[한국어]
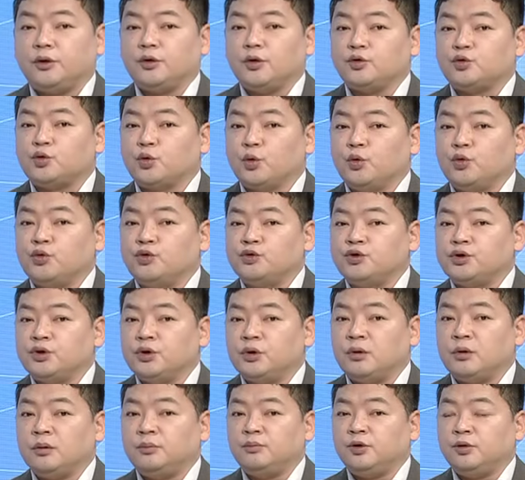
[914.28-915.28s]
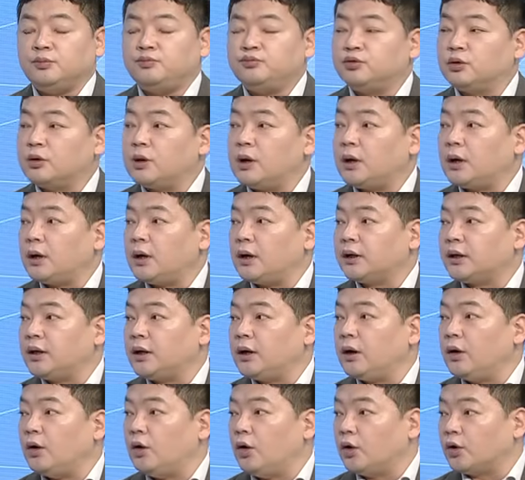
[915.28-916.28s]
더 좋은 점을
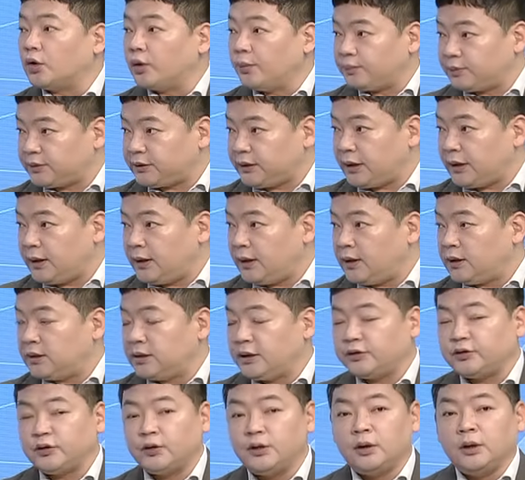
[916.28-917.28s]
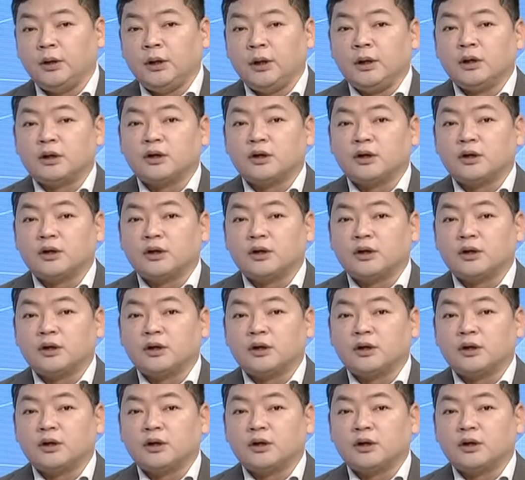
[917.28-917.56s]
부각하기가 어렵다. 그러게요. 그래서 네.